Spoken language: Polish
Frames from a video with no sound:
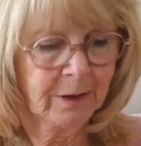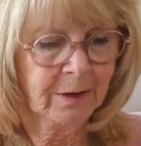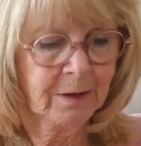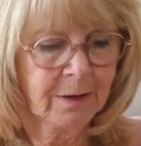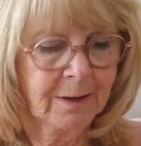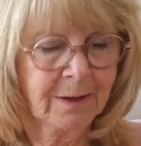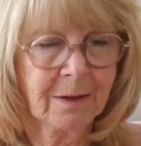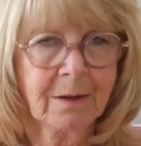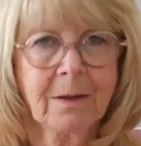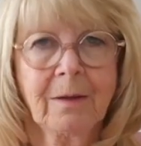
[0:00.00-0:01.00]
Przez
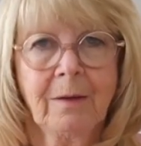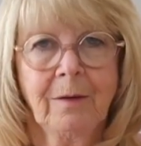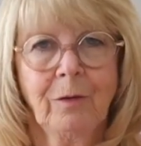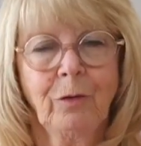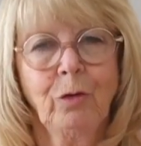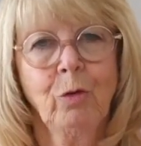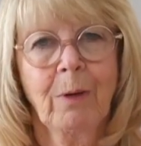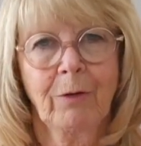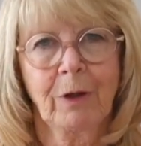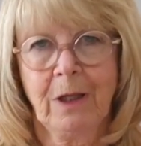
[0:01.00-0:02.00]
chwilę obserwuj
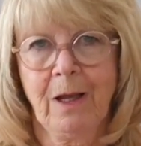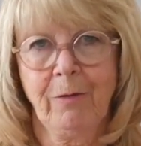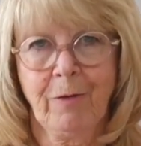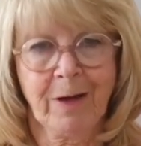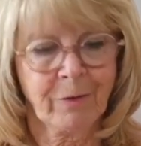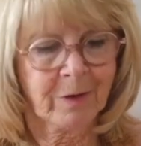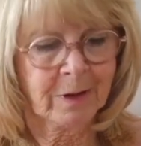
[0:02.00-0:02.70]
swój oddech.